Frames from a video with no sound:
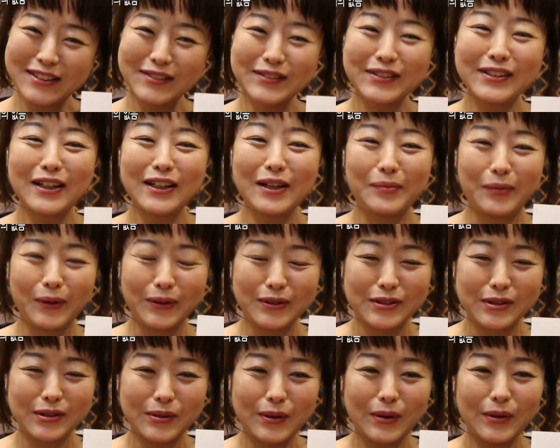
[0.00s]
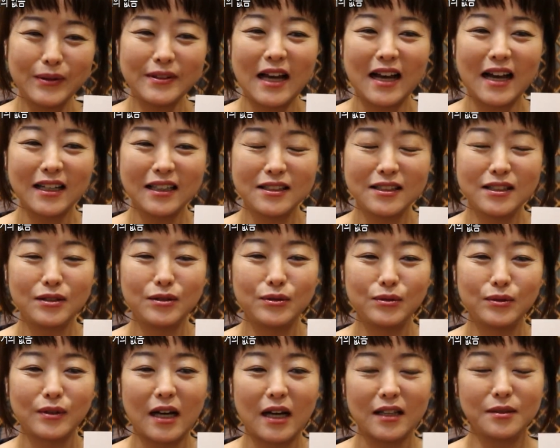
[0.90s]
가슴둘레 보시고 자기
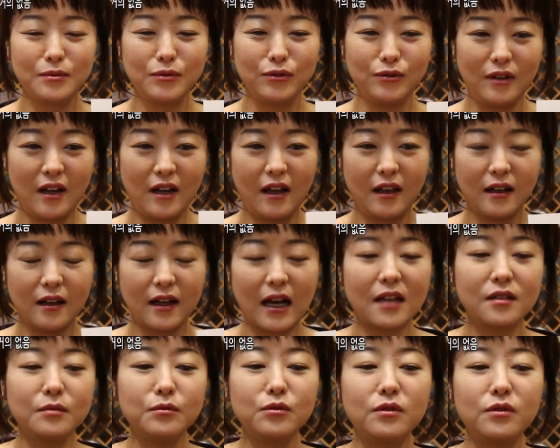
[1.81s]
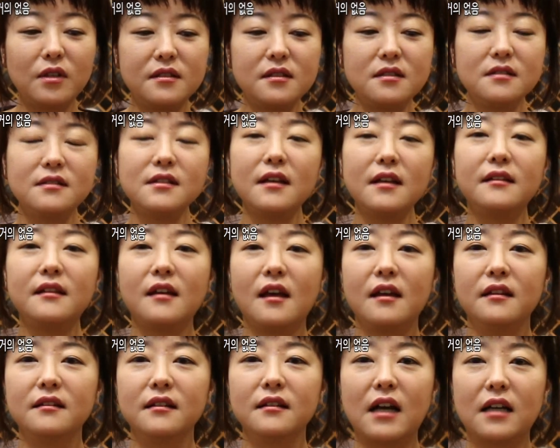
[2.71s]
치수 가슴둘레, 가슴둘레 실제
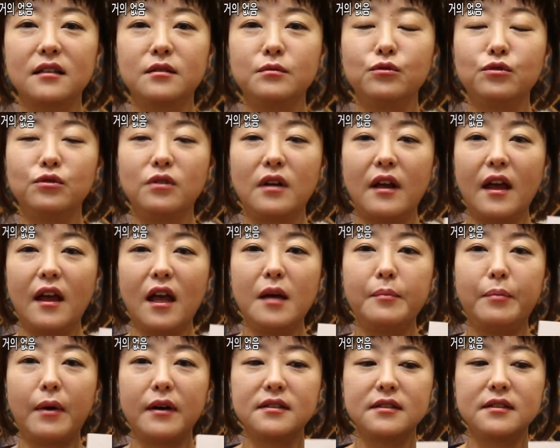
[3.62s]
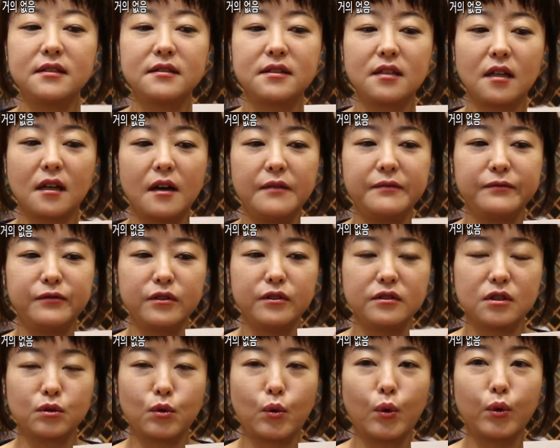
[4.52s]
된 가슴둘레, 버스트
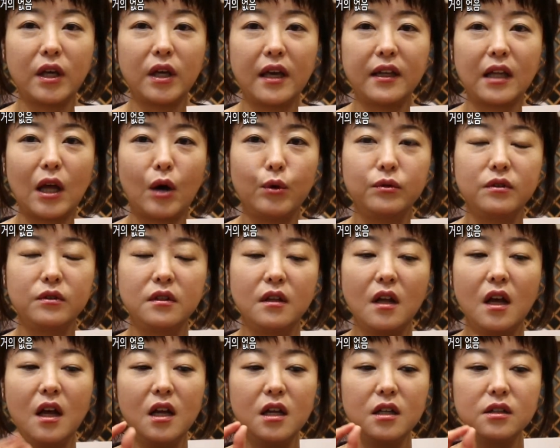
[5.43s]
서컴퍼런스 거기에 나오는